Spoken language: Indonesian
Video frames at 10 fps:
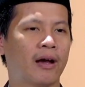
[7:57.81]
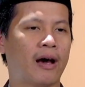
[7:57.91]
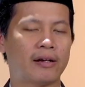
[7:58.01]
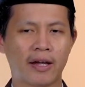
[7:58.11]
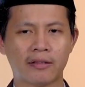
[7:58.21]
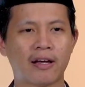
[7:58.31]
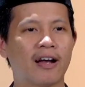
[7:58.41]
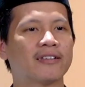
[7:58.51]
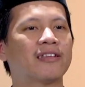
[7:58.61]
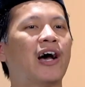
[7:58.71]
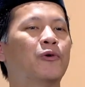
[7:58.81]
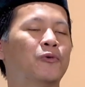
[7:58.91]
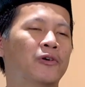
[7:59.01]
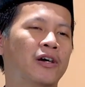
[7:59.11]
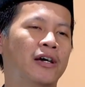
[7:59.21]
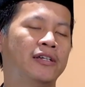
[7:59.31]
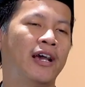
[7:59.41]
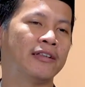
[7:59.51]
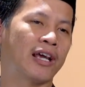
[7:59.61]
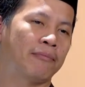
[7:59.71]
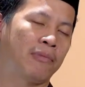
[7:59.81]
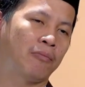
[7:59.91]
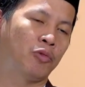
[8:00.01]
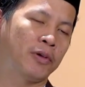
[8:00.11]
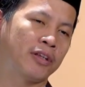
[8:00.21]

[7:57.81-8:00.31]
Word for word: Karena kita nggak tahu di antara makmum